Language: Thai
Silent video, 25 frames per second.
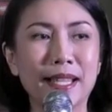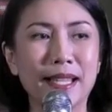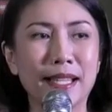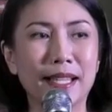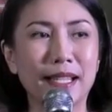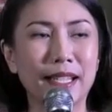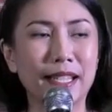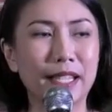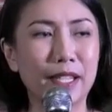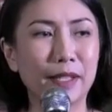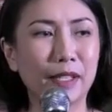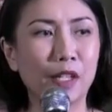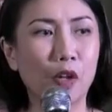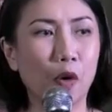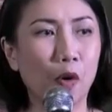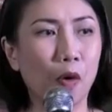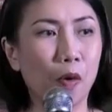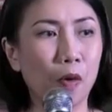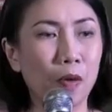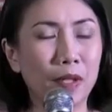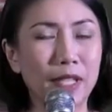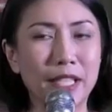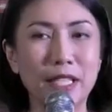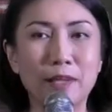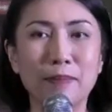lead gold
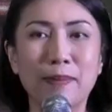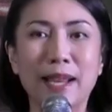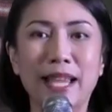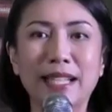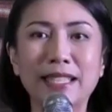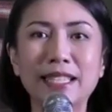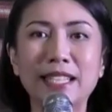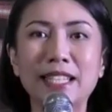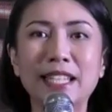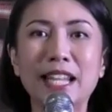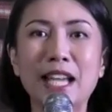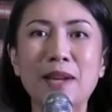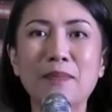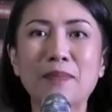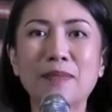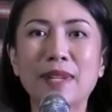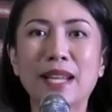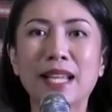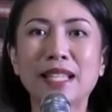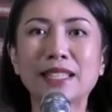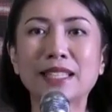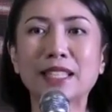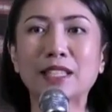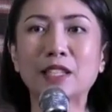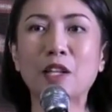lead platinum
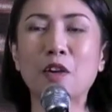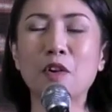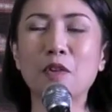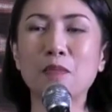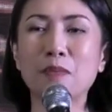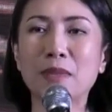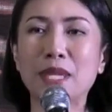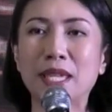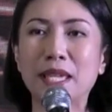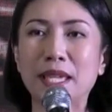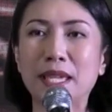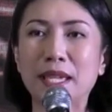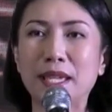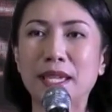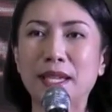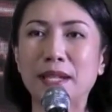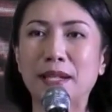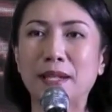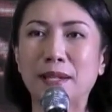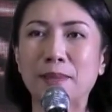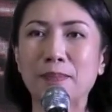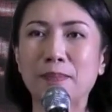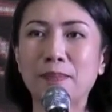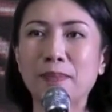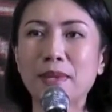นะจะต้องมี
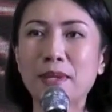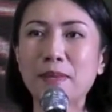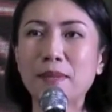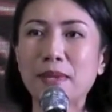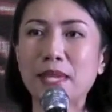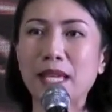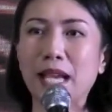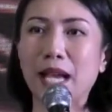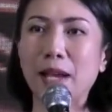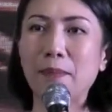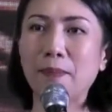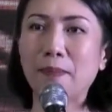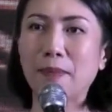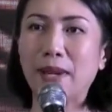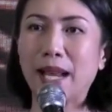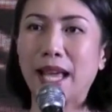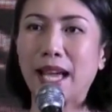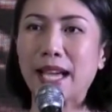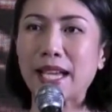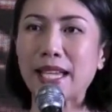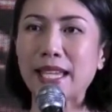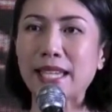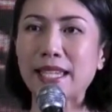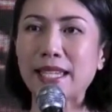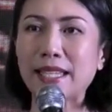ไม่มี
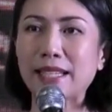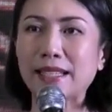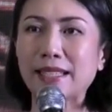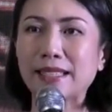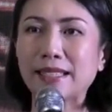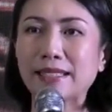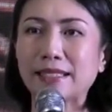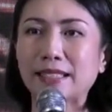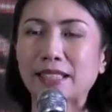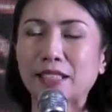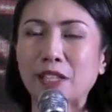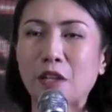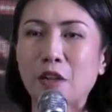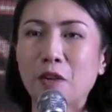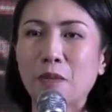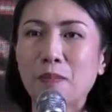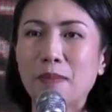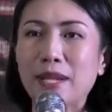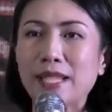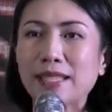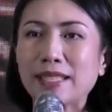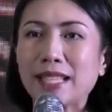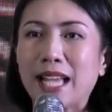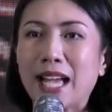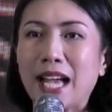uplight จะต้อง
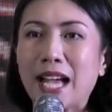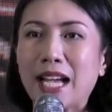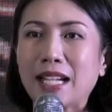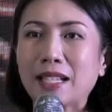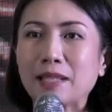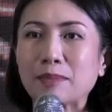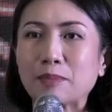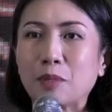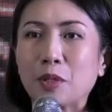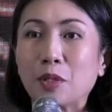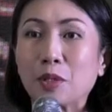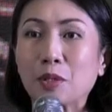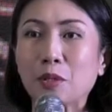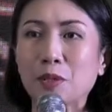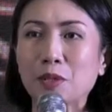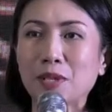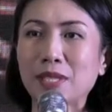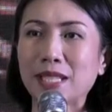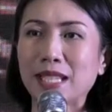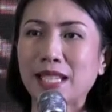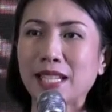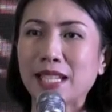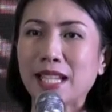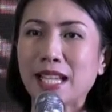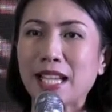ไม่สร้าง
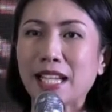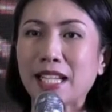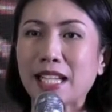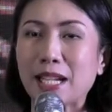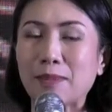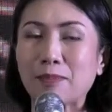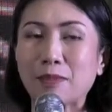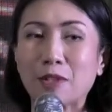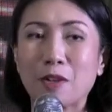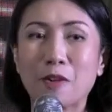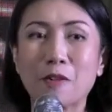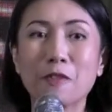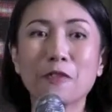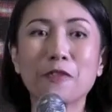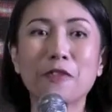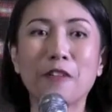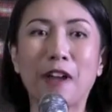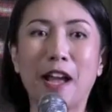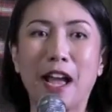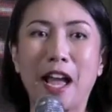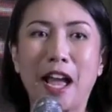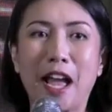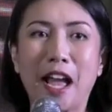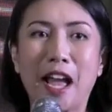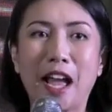pollution ให้กับท้อง
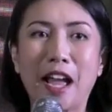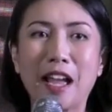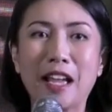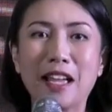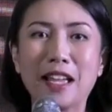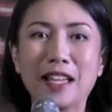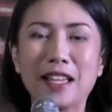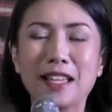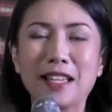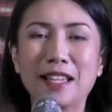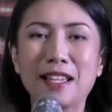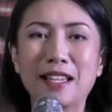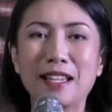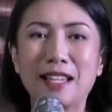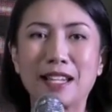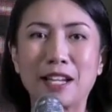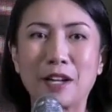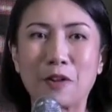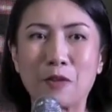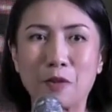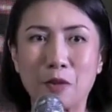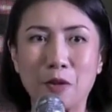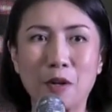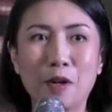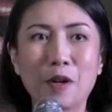ฟ้า เรา
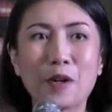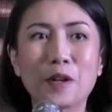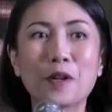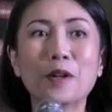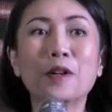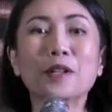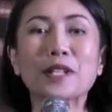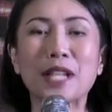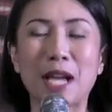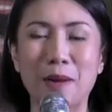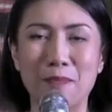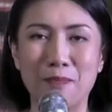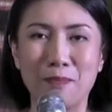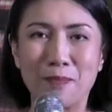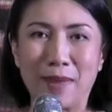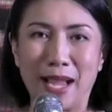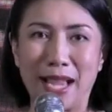ก็ทำไป